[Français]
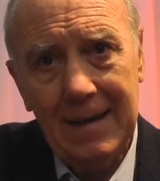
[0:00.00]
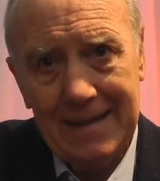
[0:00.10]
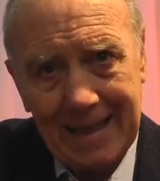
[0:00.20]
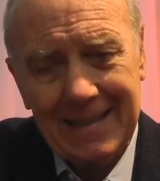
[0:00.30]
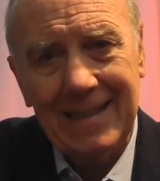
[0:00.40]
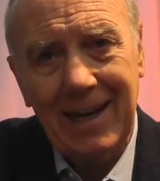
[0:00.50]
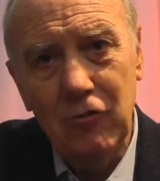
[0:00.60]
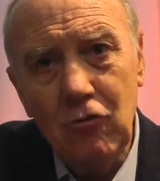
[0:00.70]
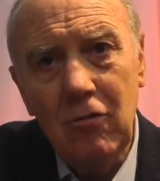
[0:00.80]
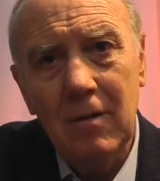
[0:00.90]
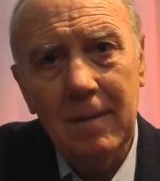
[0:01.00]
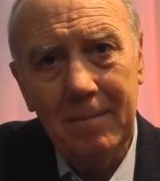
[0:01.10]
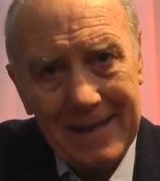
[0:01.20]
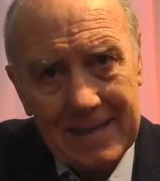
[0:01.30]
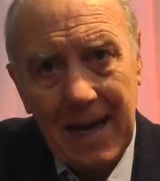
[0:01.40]
Et ça, c'est à nous,
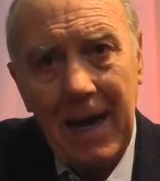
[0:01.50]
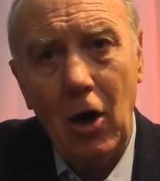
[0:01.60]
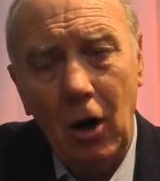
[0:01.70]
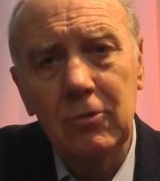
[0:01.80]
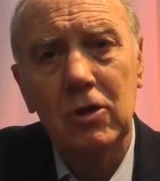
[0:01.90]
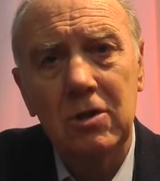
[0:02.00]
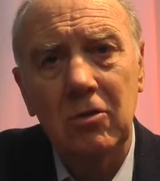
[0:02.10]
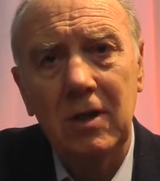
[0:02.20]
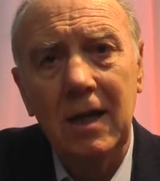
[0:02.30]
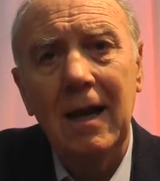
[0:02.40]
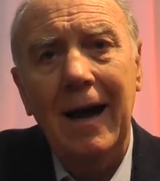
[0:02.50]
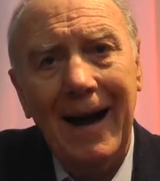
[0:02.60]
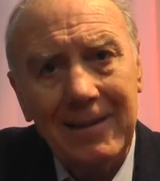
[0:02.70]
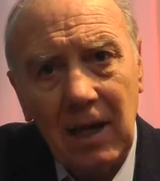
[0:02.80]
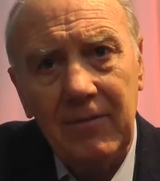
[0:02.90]
médecins, hommes de santé,
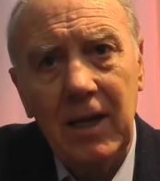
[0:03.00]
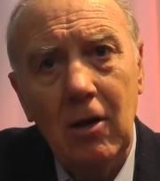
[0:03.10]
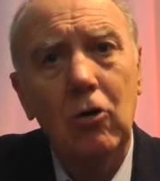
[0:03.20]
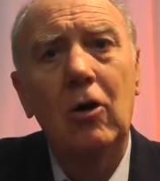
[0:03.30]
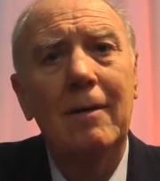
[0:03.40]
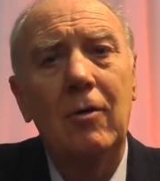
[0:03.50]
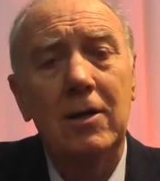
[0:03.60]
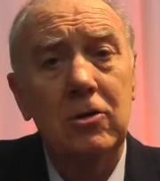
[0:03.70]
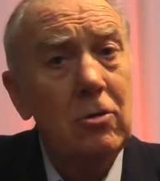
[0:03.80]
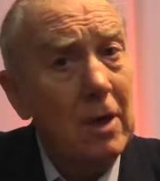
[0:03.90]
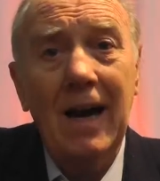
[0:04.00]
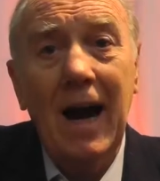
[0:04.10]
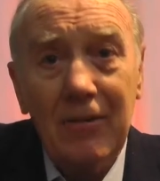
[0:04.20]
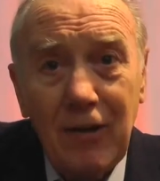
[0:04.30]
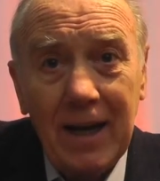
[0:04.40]
à travailler en collaboration
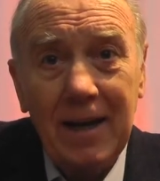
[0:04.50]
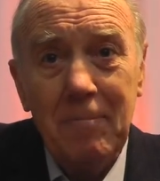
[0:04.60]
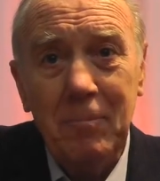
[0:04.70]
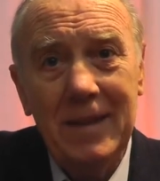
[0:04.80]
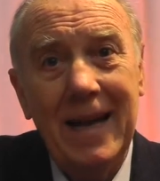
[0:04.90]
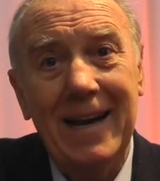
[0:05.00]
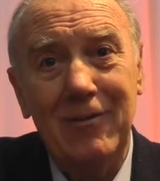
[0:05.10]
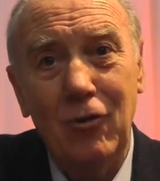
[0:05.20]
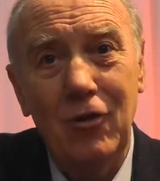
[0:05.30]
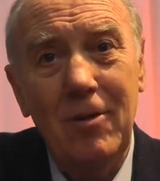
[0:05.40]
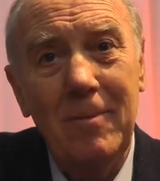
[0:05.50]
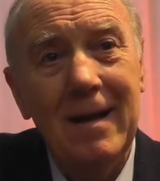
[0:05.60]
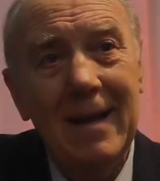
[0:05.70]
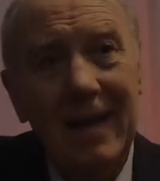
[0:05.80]
avec des gastronomes.